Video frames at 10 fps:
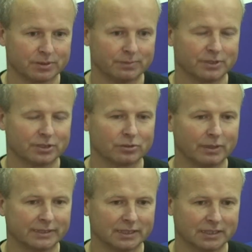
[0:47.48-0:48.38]
sobie
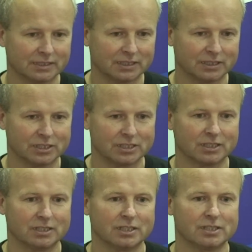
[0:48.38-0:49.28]
sytuację, niestety
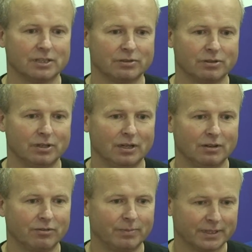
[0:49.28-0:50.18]
licznych nie chciało
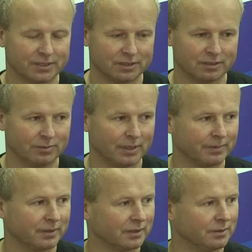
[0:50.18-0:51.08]
wpaść do
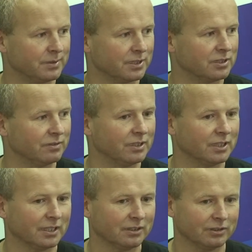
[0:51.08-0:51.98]
bramki
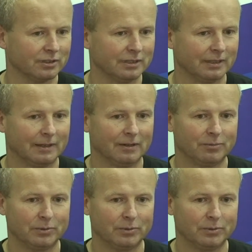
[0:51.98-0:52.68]
przeciwnika. No i w